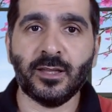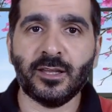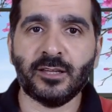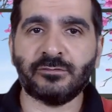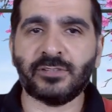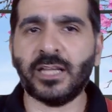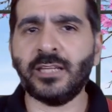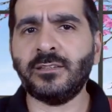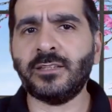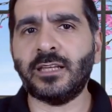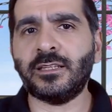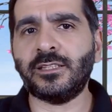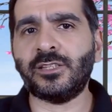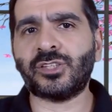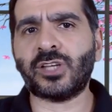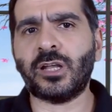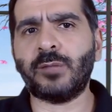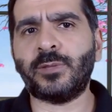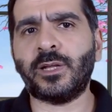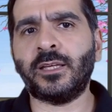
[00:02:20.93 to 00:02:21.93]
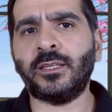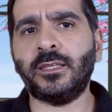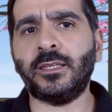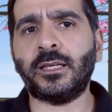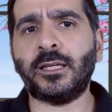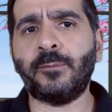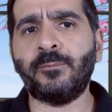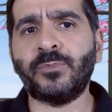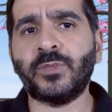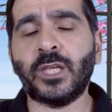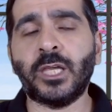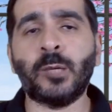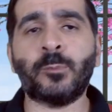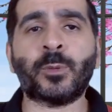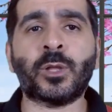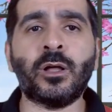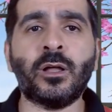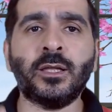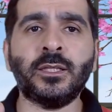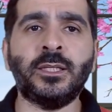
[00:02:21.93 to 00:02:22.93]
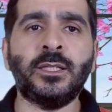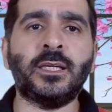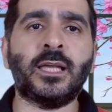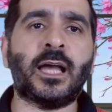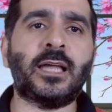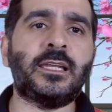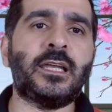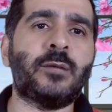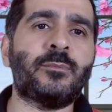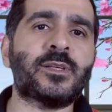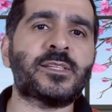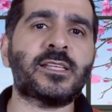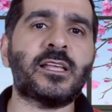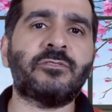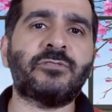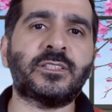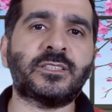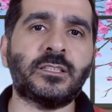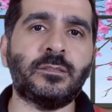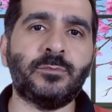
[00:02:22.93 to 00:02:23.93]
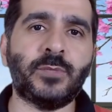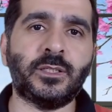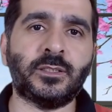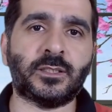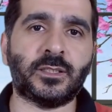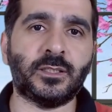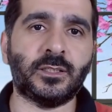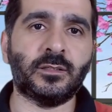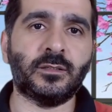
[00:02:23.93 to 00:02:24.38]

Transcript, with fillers: فإن الإجابة هي إبقائه على مسافة منك